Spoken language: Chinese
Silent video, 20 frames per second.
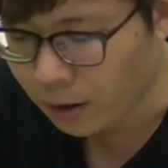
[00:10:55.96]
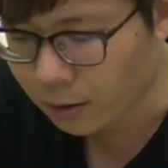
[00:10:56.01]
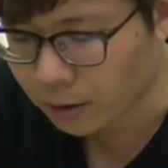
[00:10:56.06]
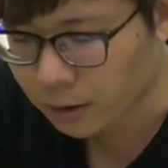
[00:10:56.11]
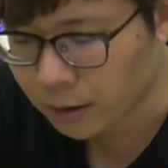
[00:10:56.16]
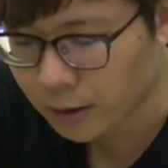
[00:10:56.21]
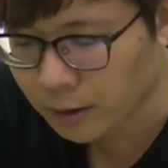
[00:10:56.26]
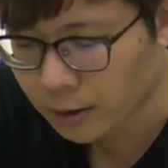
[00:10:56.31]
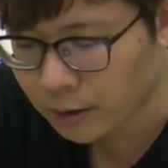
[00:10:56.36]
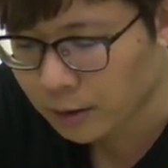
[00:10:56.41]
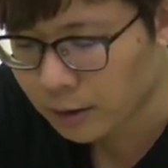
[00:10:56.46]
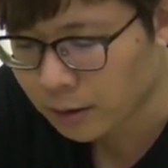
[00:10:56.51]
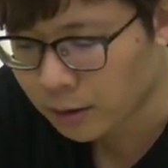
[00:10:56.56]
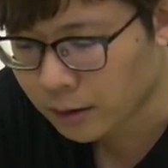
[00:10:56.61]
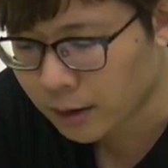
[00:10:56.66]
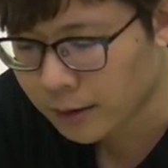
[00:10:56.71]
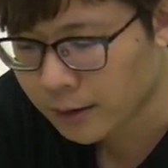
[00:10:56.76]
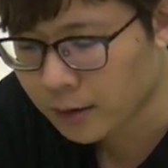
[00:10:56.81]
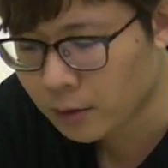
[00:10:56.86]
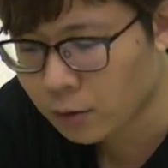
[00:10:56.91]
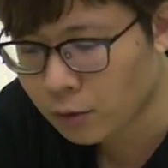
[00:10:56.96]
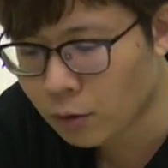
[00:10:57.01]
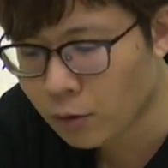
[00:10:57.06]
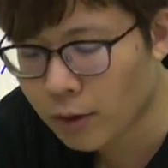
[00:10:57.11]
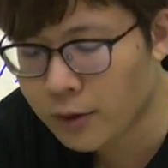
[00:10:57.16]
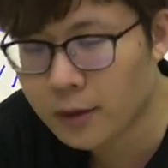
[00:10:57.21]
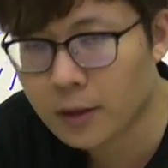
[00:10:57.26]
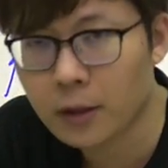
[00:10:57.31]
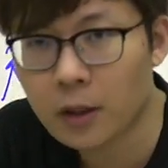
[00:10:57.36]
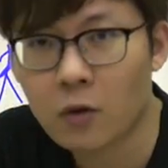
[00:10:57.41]
哦，那他只是说
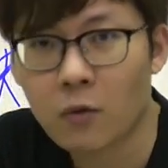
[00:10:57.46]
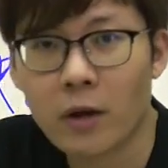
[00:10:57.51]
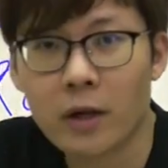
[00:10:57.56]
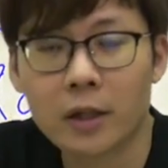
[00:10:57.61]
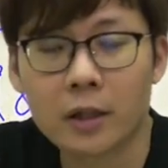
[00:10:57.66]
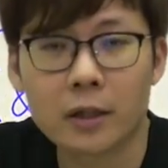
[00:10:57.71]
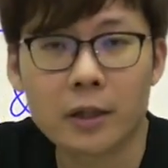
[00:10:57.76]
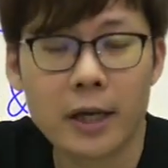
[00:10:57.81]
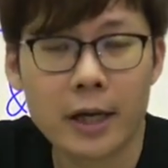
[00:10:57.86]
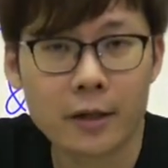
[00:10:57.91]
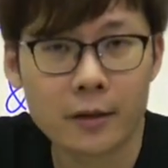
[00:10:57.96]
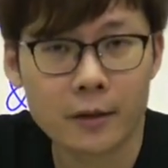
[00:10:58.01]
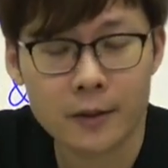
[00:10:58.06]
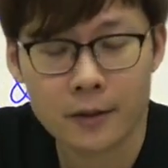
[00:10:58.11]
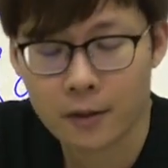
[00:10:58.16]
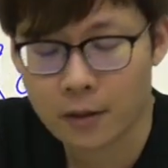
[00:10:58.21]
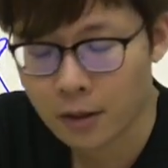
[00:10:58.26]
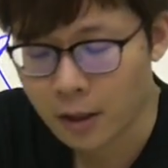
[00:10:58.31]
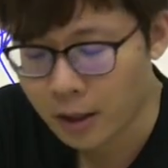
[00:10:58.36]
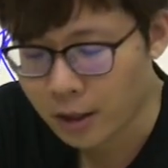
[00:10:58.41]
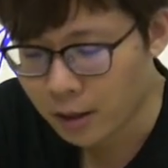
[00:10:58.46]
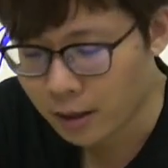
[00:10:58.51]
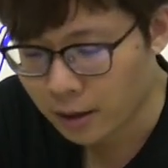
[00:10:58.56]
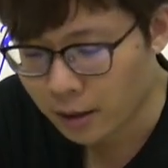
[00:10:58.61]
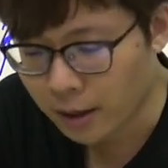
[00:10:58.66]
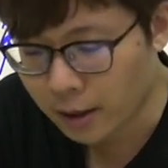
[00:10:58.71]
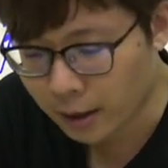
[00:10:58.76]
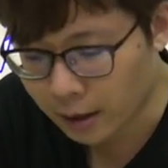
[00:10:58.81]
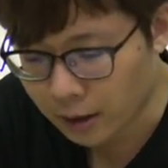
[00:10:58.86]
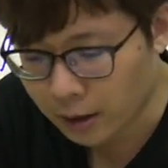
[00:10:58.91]
换成另外一个样子，
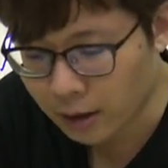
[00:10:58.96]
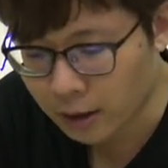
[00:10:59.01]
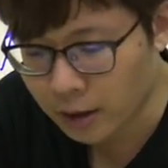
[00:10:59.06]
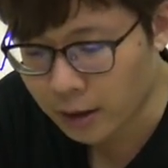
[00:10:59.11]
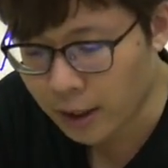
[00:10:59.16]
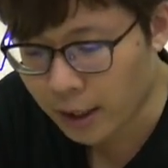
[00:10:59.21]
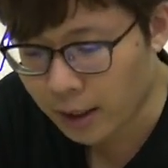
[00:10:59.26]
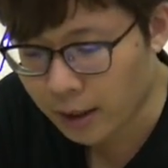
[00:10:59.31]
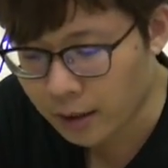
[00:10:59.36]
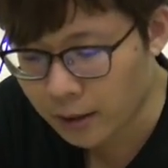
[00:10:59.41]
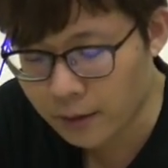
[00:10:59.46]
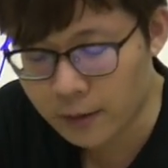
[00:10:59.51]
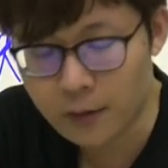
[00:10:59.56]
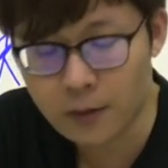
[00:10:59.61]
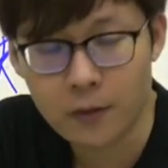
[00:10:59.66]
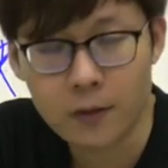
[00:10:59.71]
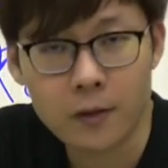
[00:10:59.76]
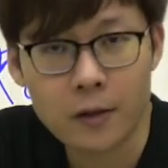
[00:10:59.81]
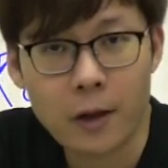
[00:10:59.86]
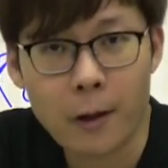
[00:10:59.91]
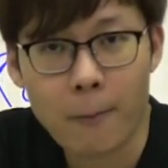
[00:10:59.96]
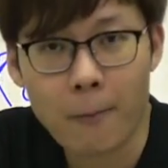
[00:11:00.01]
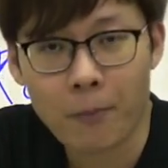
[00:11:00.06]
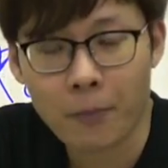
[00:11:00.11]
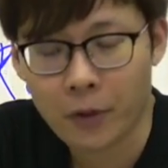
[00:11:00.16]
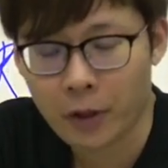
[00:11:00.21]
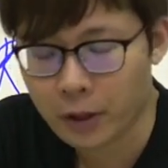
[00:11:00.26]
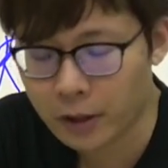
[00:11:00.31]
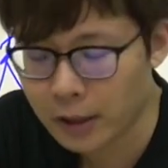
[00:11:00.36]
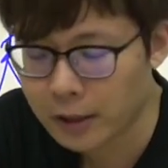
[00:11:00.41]
也可以啊，意思一样。
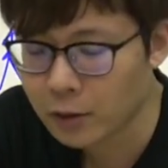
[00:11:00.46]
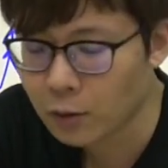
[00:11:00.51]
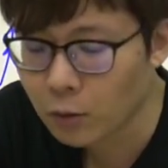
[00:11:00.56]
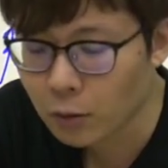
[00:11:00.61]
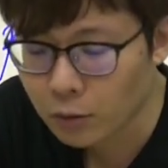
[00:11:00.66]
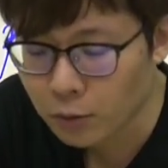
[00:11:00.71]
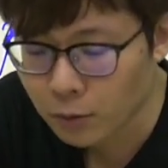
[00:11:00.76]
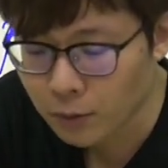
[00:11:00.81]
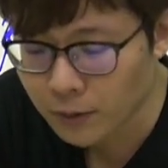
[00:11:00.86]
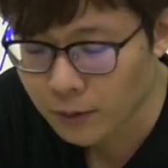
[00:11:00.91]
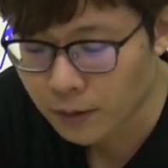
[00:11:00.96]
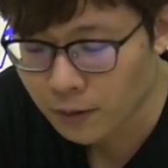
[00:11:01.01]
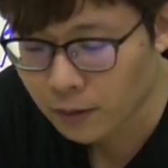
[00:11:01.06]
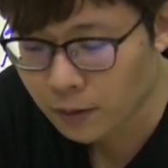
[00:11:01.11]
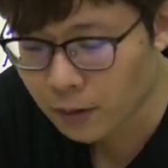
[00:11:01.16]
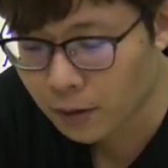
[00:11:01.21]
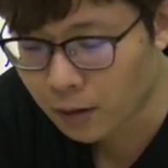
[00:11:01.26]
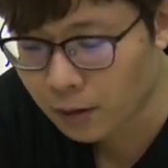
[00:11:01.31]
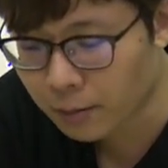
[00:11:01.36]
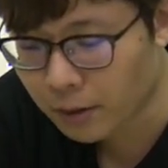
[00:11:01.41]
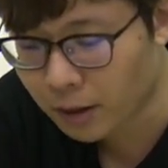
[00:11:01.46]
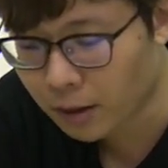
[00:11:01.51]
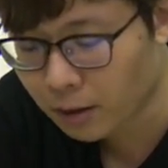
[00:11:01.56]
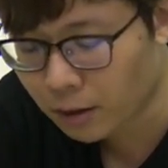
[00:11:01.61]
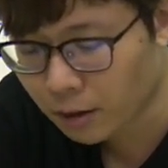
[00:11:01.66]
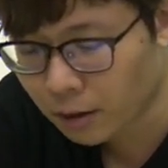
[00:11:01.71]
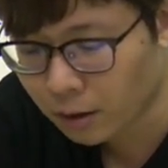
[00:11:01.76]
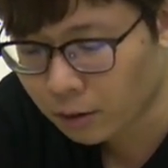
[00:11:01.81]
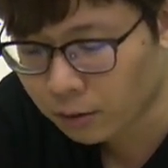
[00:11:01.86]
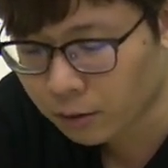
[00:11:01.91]
但是它是过去式，知道吗？